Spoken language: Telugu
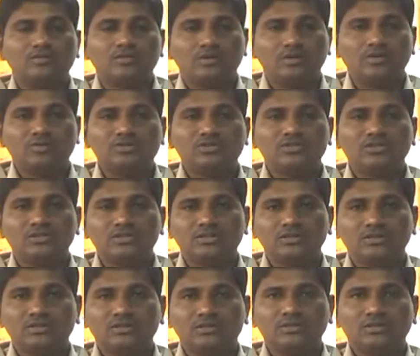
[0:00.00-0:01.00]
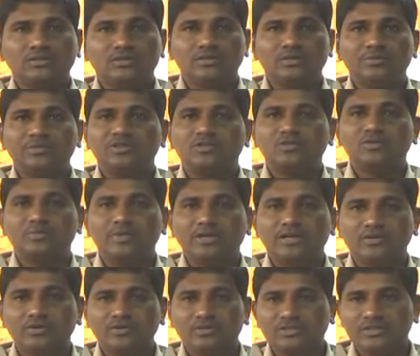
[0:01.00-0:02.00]
రౌండ్స్ నిమిత్తం
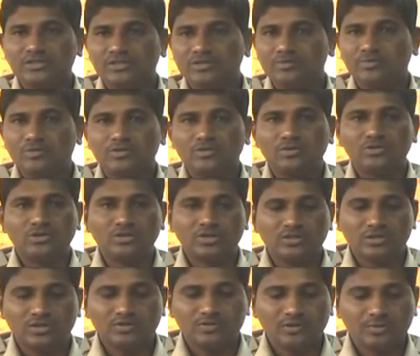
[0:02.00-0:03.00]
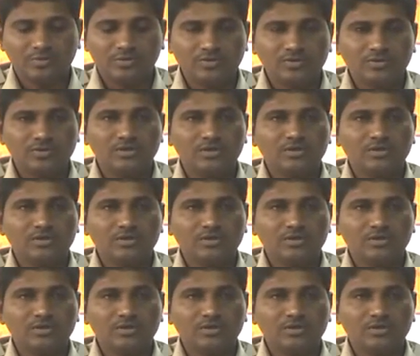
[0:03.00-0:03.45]
బయటకు వచ్చేసి మొత్తం తిరుగుతూ ఉన్నప్పుడు